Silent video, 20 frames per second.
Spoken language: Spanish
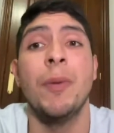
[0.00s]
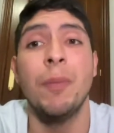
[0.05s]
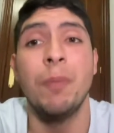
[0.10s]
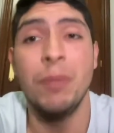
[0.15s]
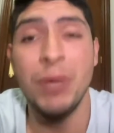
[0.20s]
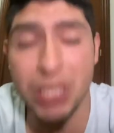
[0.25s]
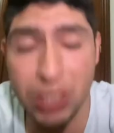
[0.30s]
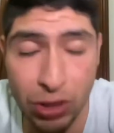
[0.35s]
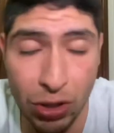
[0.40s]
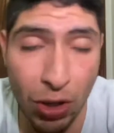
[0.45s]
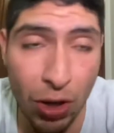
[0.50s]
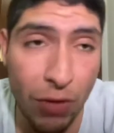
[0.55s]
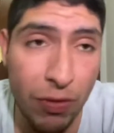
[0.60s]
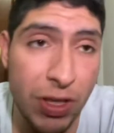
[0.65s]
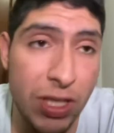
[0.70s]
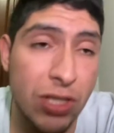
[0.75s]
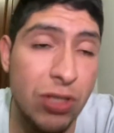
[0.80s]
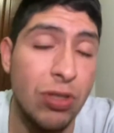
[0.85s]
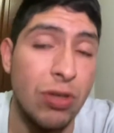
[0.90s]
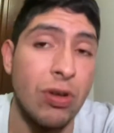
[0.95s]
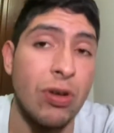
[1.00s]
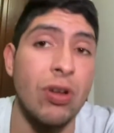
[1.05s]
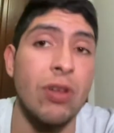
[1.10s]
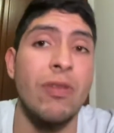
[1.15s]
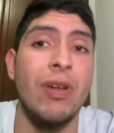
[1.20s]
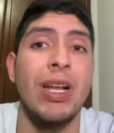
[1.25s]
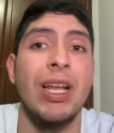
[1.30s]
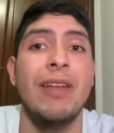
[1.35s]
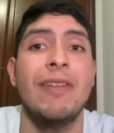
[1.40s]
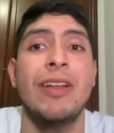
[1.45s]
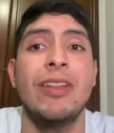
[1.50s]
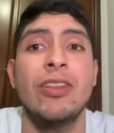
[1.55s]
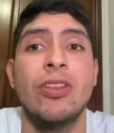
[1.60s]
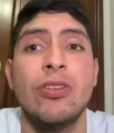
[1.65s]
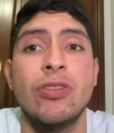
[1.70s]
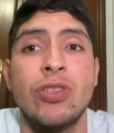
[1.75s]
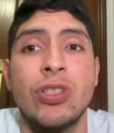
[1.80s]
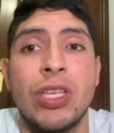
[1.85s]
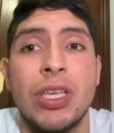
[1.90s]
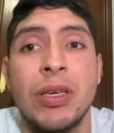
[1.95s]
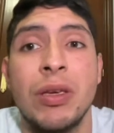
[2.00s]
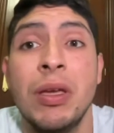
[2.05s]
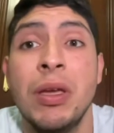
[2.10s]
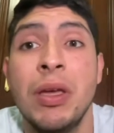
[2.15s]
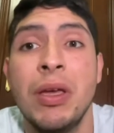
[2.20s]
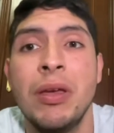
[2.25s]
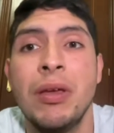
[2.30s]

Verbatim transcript: Visto lo visto, Robert Lewandowski